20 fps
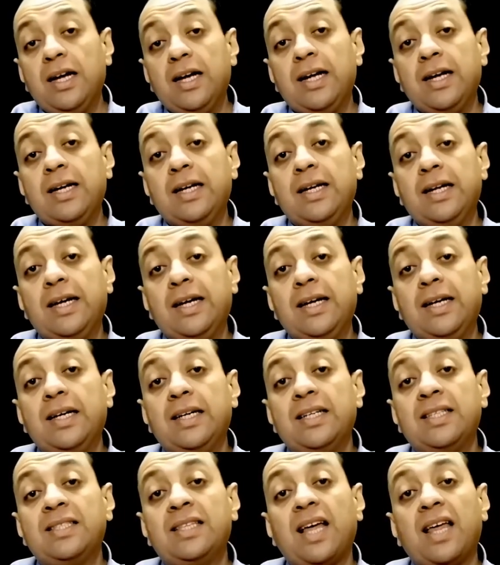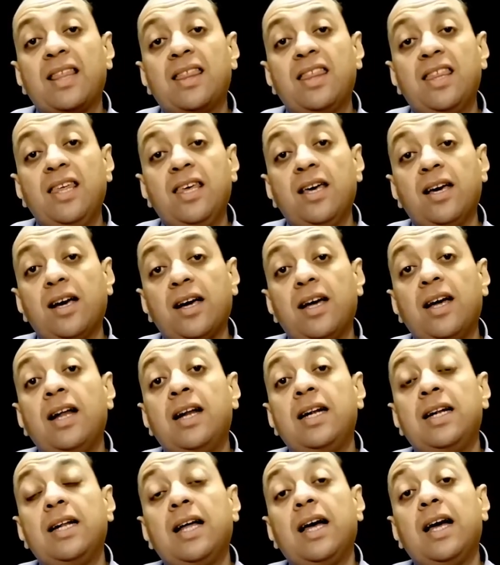التاثير
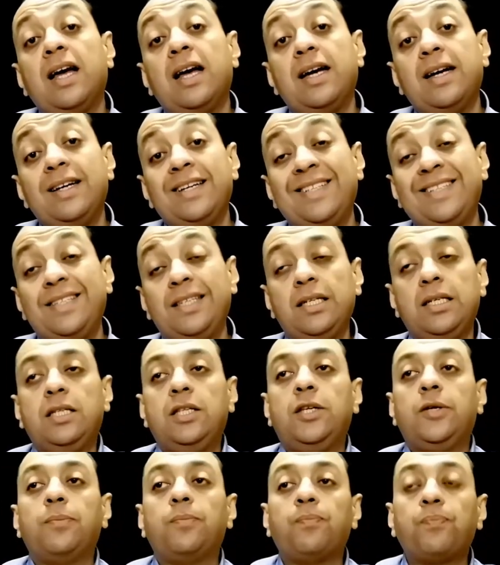الديني